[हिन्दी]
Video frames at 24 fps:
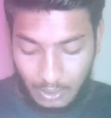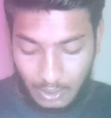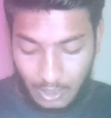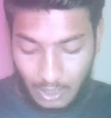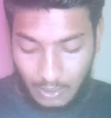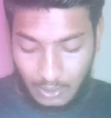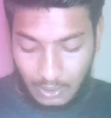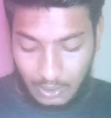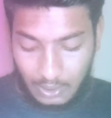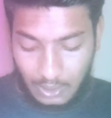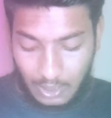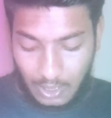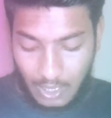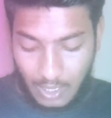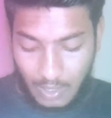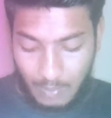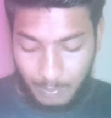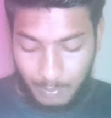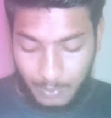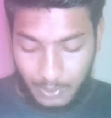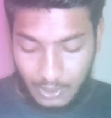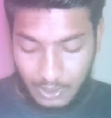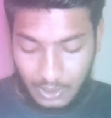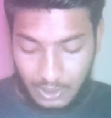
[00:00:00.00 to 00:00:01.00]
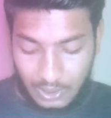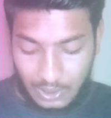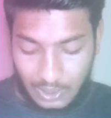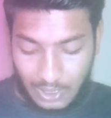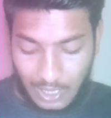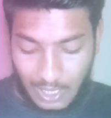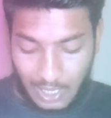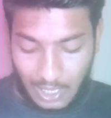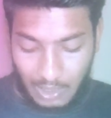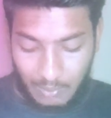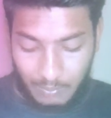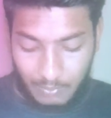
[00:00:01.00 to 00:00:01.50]
क्या लिखा है फिनिश
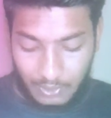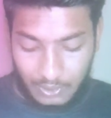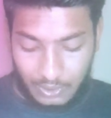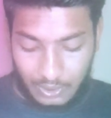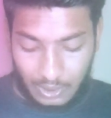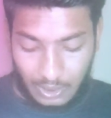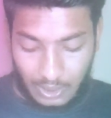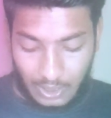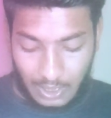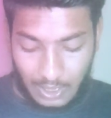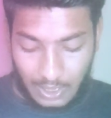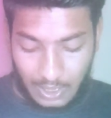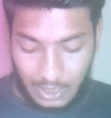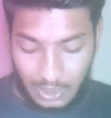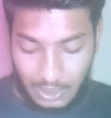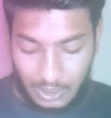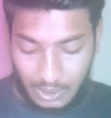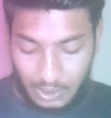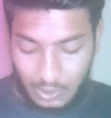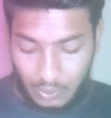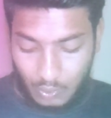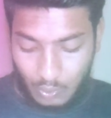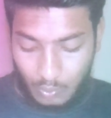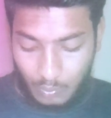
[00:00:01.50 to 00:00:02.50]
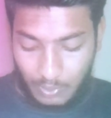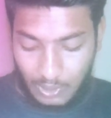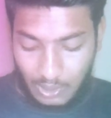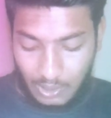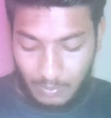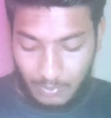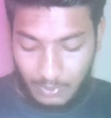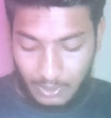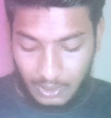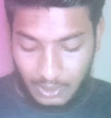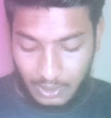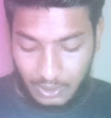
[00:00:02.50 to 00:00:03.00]
आल मिशन एंड यू
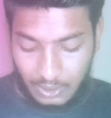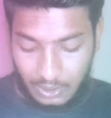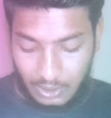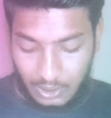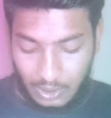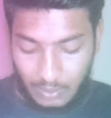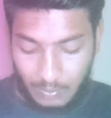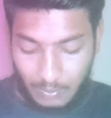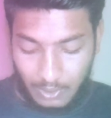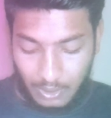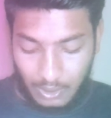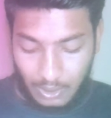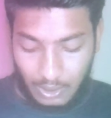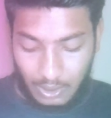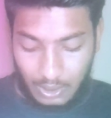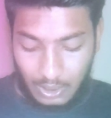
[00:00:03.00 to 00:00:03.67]
विल बी रिसीव्ड